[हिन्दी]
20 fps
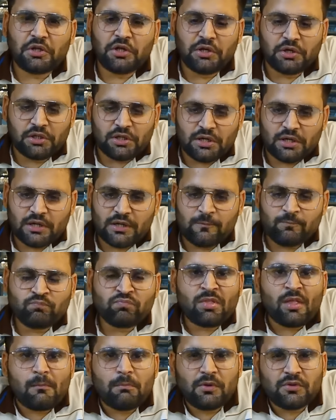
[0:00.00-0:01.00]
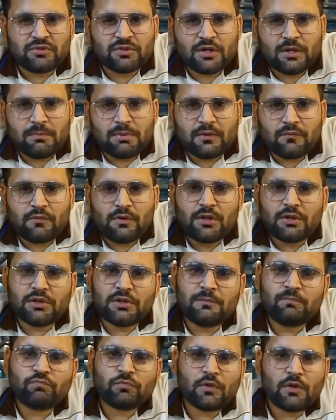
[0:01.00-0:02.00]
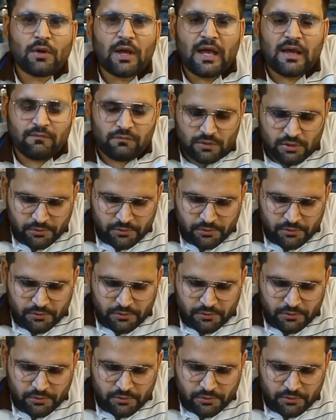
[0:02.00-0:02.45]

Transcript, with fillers: जो कि वो भी इतना खास नहीं बेसन की बर्फ़ी थी वो